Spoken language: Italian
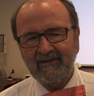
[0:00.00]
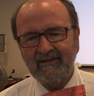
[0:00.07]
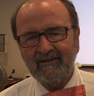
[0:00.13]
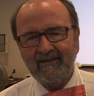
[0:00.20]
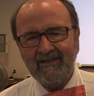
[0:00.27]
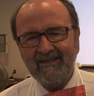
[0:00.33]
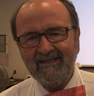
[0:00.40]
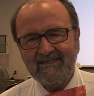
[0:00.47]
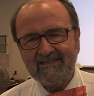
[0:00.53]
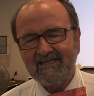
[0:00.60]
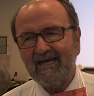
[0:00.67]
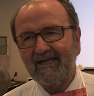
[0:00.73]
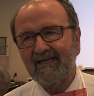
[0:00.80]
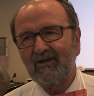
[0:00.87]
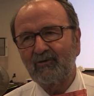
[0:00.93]
eh,
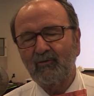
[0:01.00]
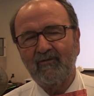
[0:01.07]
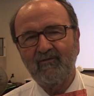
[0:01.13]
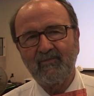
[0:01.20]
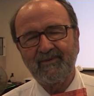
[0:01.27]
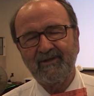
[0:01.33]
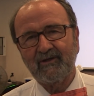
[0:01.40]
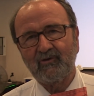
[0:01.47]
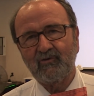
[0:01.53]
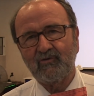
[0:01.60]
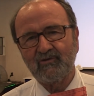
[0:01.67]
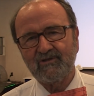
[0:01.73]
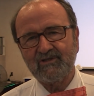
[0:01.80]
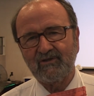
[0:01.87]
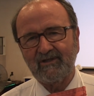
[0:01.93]
iniziare il nuovo
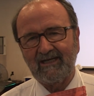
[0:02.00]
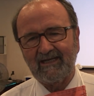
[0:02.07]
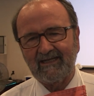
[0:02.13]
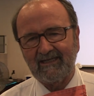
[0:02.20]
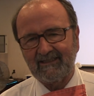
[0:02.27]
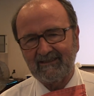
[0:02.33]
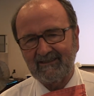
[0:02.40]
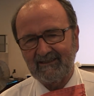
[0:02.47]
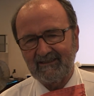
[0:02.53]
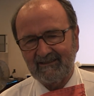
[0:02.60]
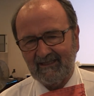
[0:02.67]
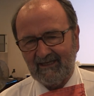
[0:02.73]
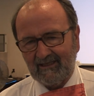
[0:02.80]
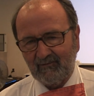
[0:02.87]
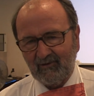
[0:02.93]
percorso della Carta di
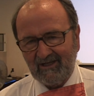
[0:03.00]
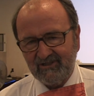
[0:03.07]
Teramo.